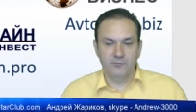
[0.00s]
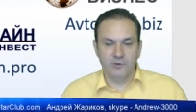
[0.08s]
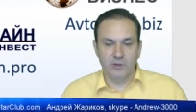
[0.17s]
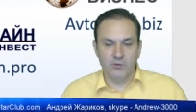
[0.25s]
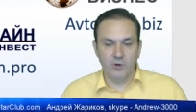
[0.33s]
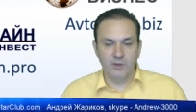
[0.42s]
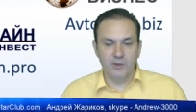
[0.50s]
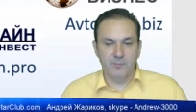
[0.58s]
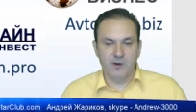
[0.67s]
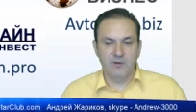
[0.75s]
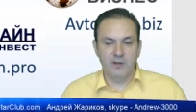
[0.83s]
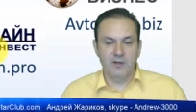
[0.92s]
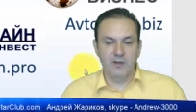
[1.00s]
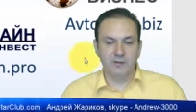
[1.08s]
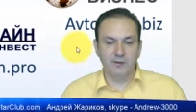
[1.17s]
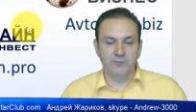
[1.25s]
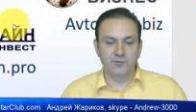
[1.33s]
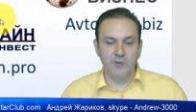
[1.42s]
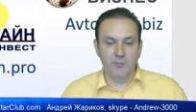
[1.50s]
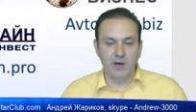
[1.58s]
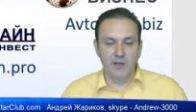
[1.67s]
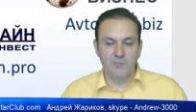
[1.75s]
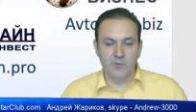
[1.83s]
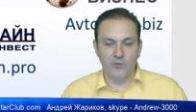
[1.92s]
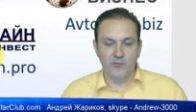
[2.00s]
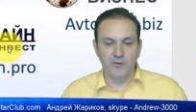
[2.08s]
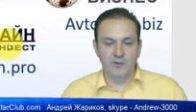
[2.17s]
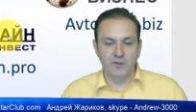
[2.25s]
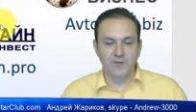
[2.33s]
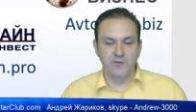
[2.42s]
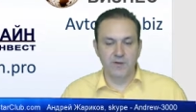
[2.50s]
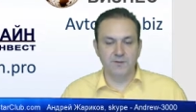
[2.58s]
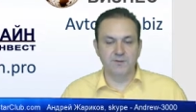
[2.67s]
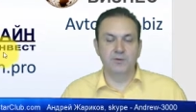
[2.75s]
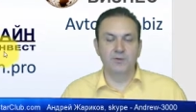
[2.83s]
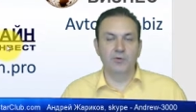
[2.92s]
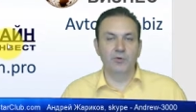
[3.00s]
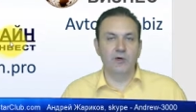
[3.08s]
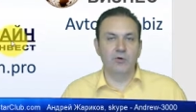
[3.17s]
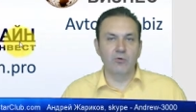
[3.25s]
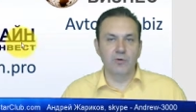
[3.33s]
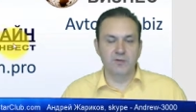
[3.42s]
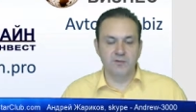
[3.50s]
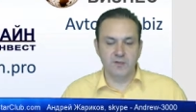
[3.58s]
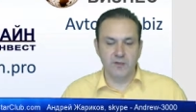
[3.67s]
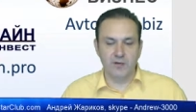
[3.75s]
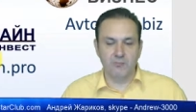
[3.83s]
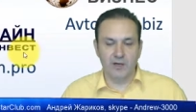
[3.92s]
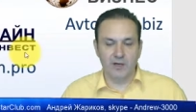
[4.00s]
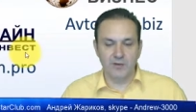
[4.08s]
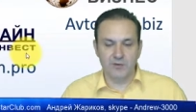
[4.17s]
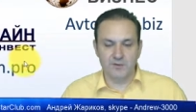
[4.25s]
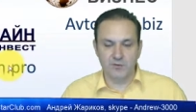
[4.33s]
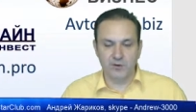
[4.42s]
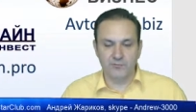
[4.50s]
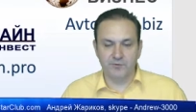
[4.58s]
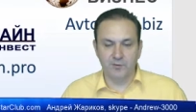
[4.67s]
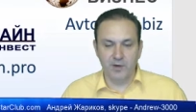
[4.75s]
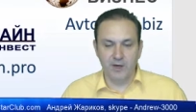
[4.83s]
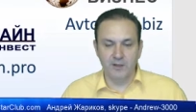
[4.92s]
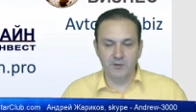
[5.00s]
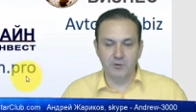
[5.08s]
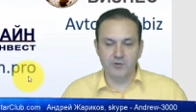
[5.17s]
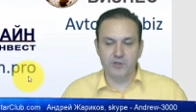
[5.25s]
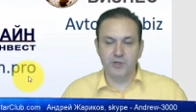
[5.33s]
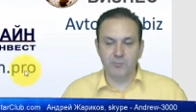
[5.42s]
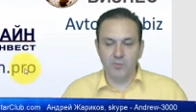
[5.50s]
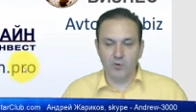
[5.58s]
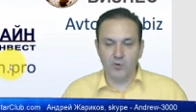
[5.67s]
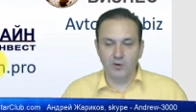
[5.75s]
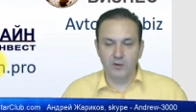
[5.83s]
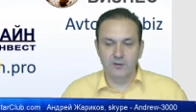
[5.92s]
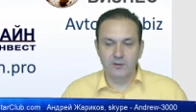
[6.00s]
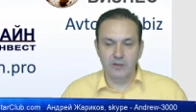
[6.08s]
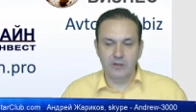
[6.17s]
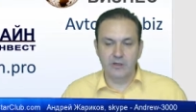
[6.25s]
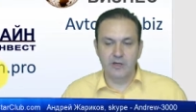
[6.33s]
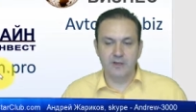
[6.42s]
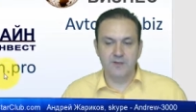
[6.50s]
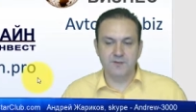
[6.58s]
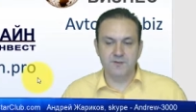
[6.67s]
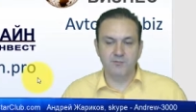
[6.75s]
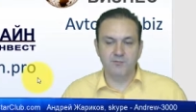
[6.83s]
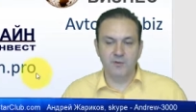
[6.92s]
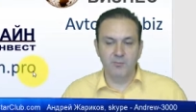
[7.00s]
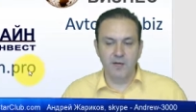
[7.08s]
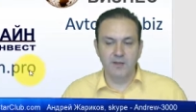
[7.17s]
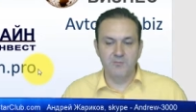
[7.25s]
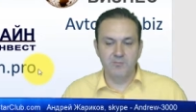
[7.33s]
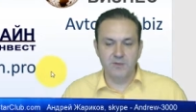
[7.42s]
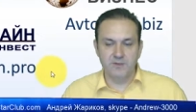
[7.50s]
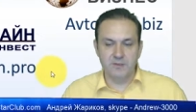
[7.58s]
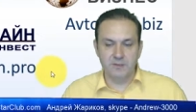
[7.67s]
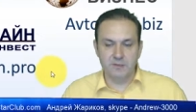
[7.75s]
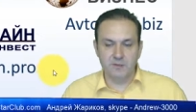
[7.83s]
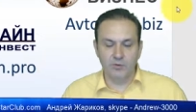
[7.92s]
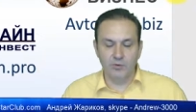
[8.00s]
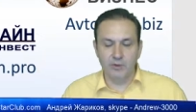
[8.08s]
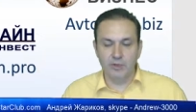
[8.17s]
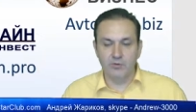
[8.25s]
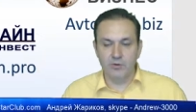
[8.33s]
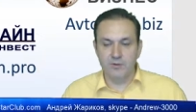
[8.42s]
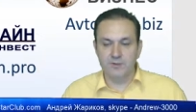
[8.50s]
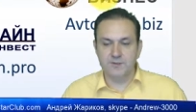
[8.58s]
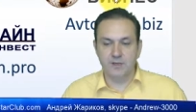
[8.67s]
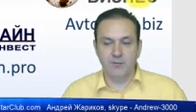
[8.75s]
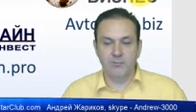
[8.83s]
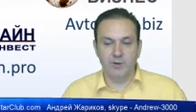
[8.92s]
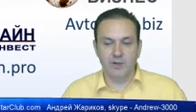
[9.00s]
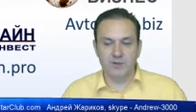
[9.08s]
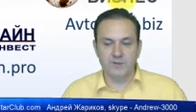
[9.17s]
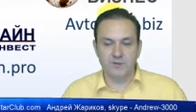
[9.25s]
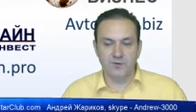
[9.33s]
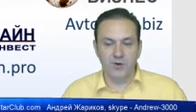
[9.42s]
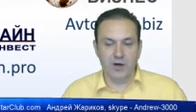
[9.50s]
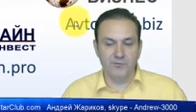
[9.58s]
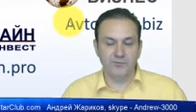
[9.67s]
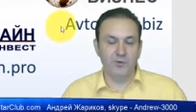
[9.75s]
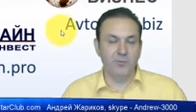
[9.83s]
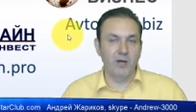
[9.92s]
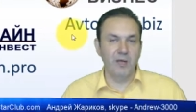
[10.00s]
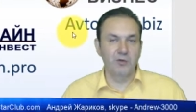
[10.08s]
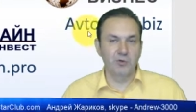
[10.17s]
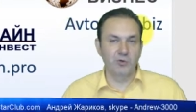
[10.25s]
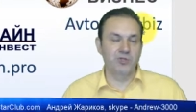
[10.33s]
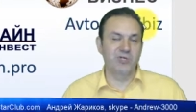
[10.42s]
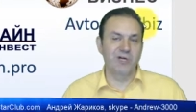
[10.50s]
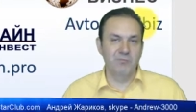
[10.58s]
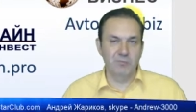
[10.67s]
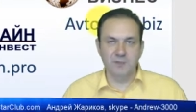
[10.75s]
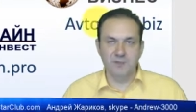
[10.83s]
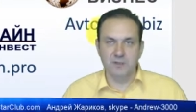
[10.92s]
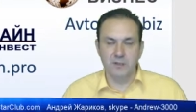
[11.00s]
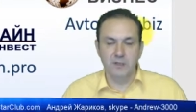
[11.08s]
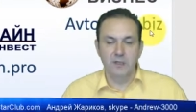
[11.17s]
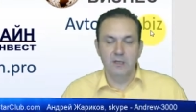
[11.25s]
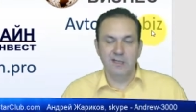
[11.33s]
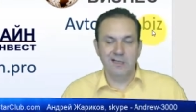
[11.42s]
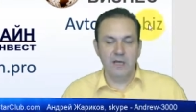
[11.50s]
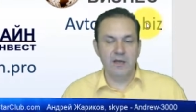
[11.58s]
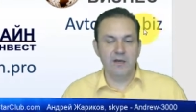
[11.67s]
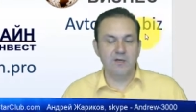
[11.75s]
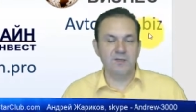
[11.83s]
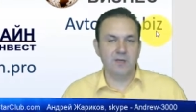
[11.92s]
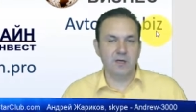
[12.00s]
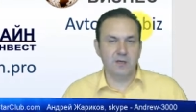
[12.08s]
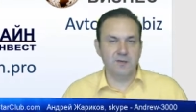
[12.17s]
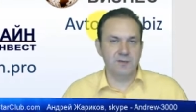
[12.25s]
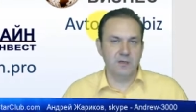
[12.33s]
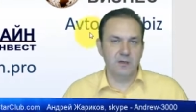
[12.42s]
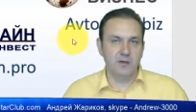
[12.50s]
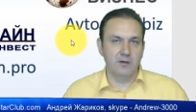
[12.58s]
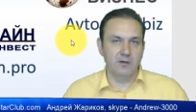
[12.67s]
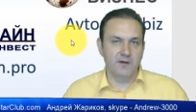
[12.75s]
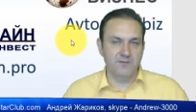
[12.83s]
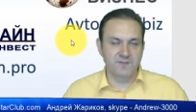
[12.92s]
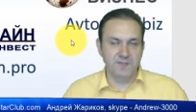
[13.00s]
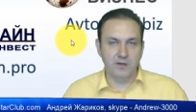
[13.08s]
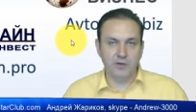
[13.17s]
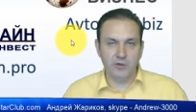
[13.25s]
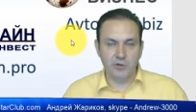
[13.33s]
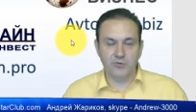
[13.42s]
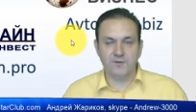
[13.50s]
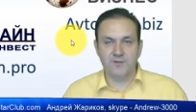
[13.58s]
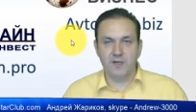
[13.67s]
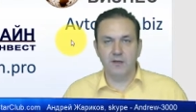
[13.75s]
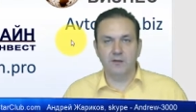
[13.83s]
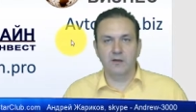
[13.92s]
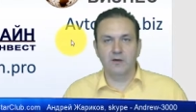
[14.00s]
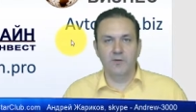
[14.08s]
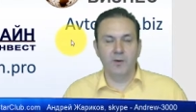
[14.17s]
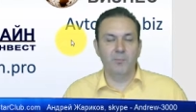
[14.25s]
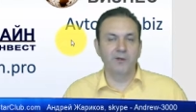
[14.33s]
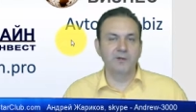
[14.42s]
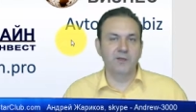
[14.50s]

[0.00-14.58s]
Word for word: Второе направление это Automine Profit Invest. Он находится по адресу automine.pro. И, наконец, Automine Business. Он находится по адресу automine.biz. Для регистрации на всех трех сайтах вам